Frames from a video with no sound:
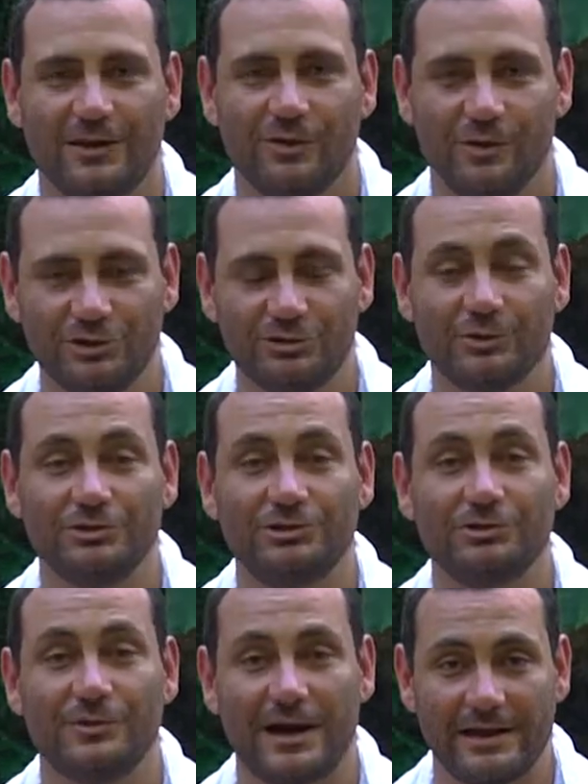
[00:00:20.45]
Hoje
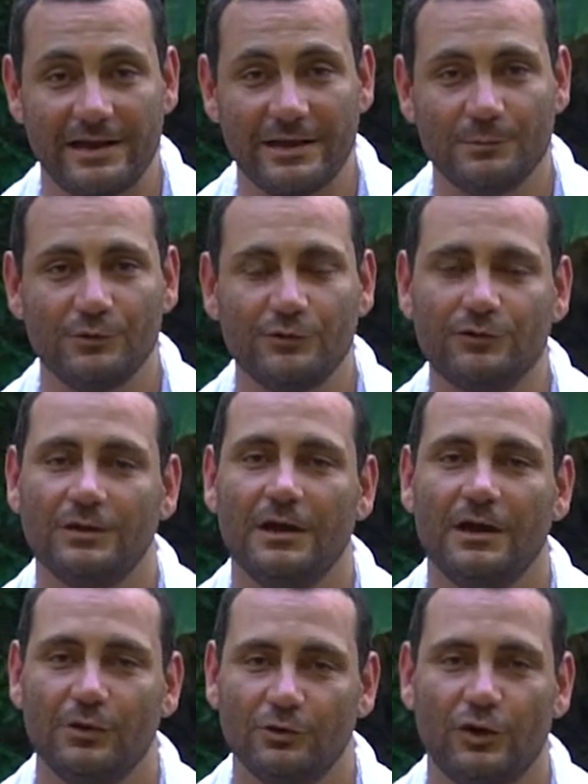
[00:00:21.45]
continuaremos
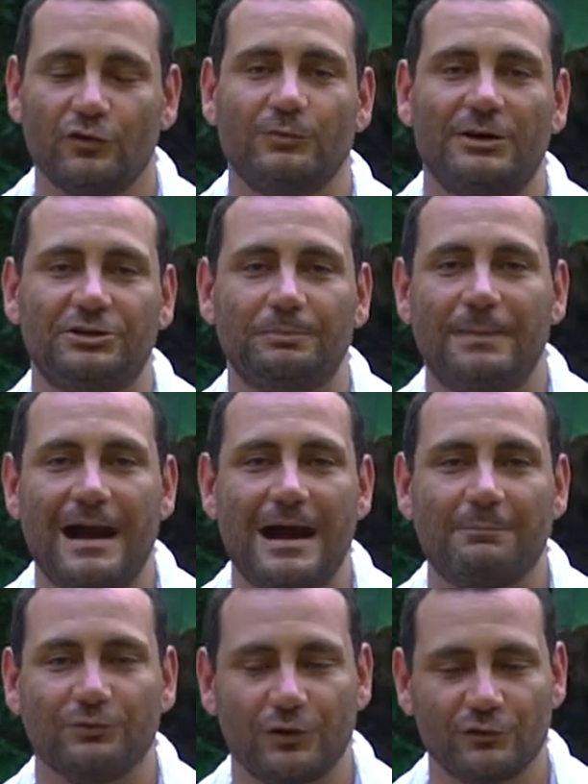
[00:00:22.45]
o nosso
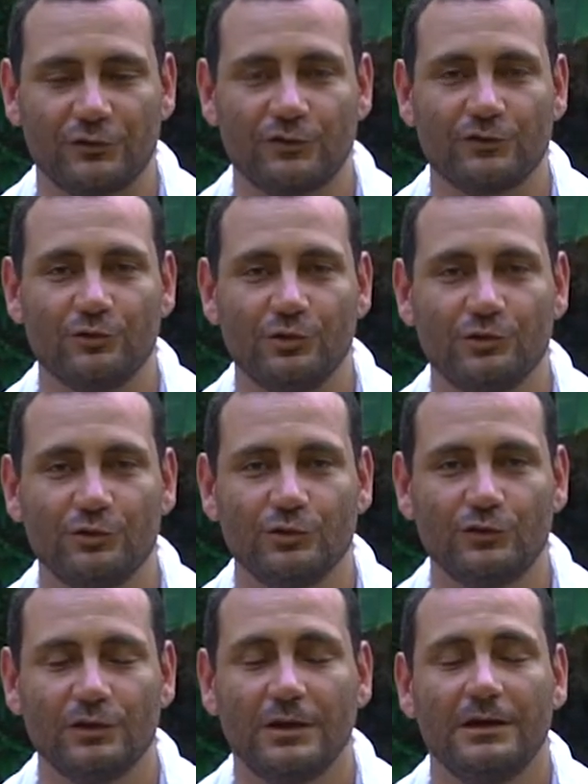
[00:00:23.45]
bate-papo, nossos
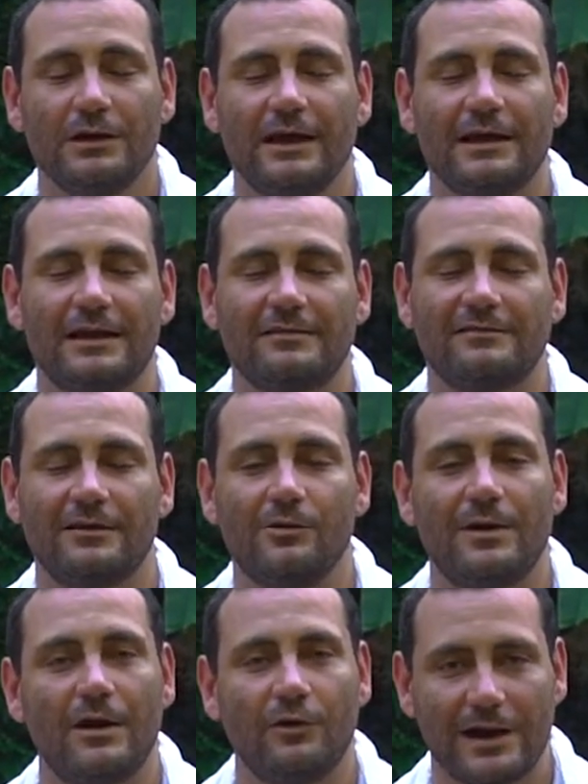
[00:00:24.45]
estudos em
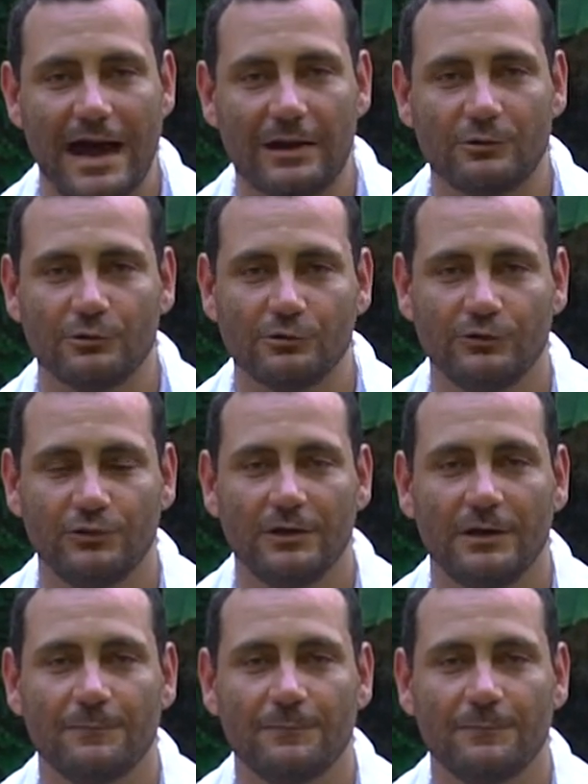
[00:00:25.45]
relação a oráculos.